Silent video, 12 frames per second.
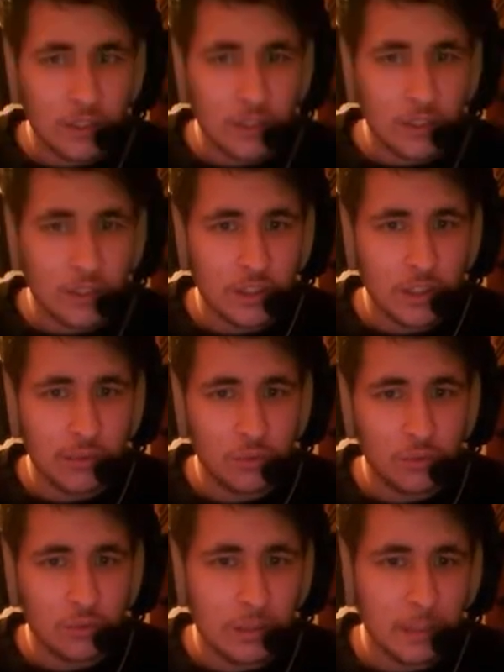E ci tiriamo
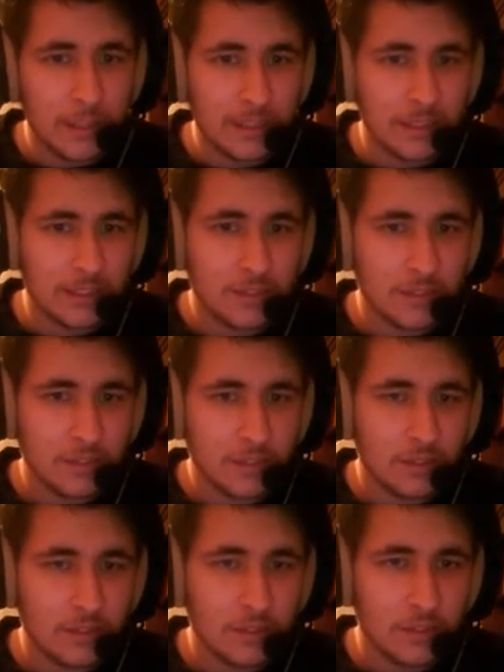tutti i pezzi.
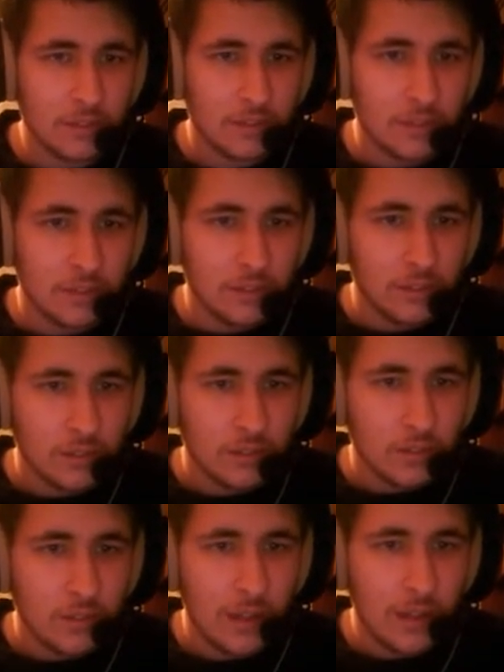
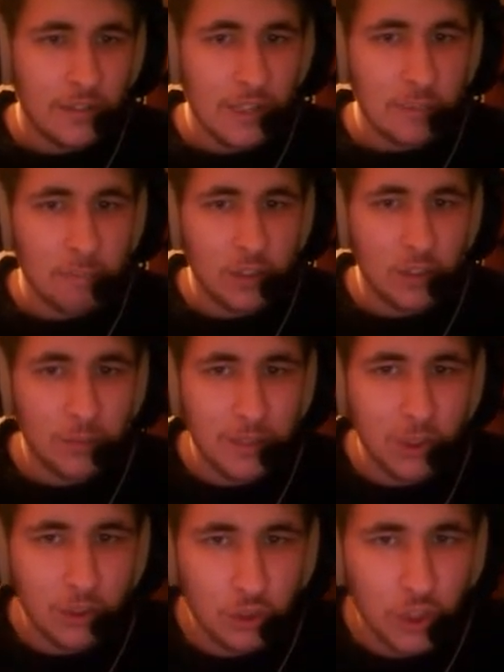Deve avere il
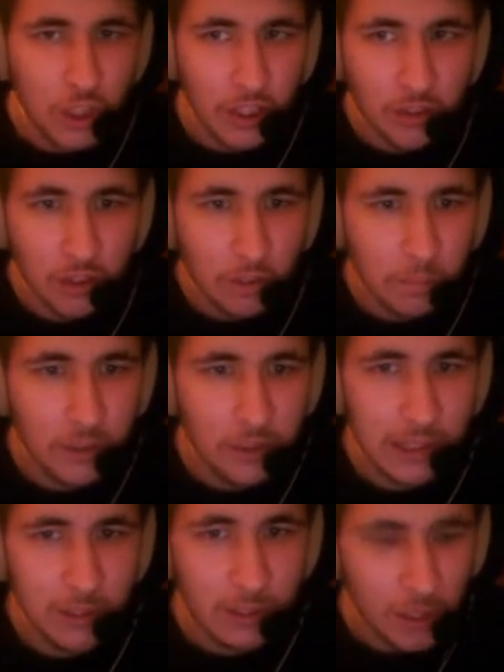predominio sul centro, non
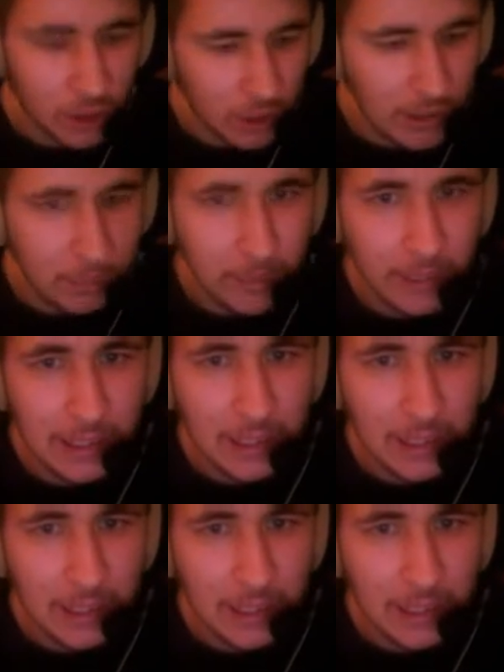possiamo lasciargli prendere